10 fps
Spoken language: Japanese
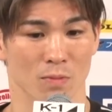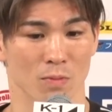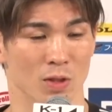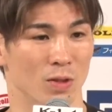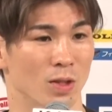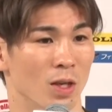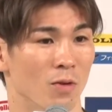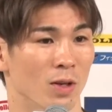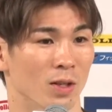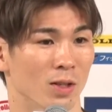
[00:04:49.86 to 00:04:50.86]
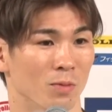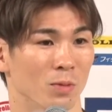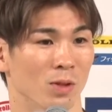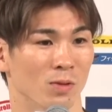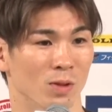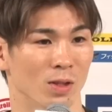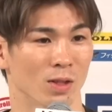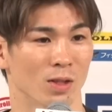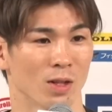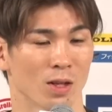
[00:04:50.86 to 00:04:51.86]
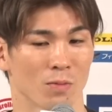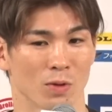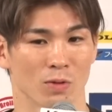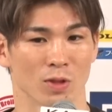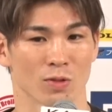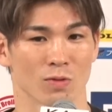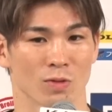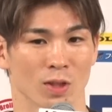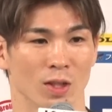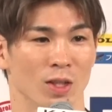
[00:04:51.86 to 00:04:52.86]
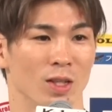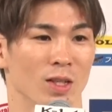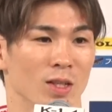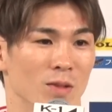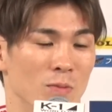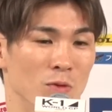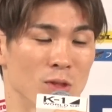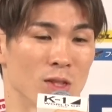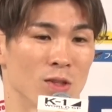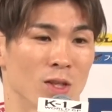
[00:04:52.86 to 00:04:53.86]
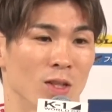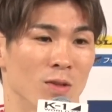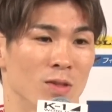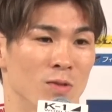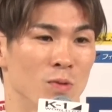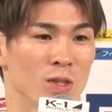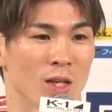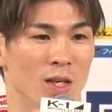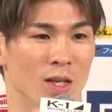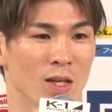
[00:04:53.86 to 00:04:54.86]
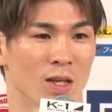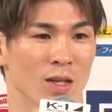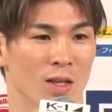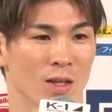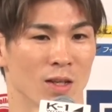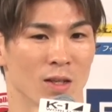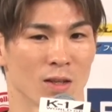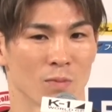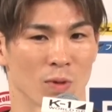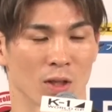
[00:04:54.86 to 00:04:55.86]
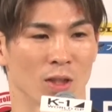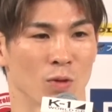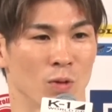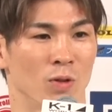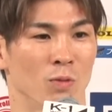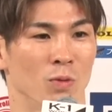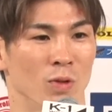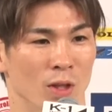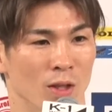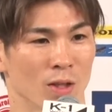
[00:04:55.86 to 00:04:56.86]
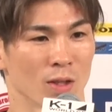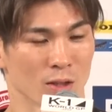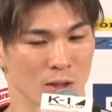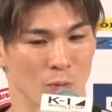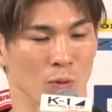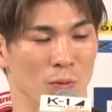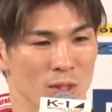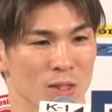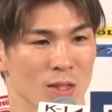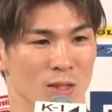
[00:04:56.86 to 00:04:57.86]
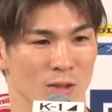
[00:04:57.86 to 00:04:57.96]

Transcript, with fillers: まあ、次 k 1かなと思ってるんで。まあ、クラッシュあたり、まあ、大沢選手あたり潰して、まあ、簡単に取れると思うんでって思ってます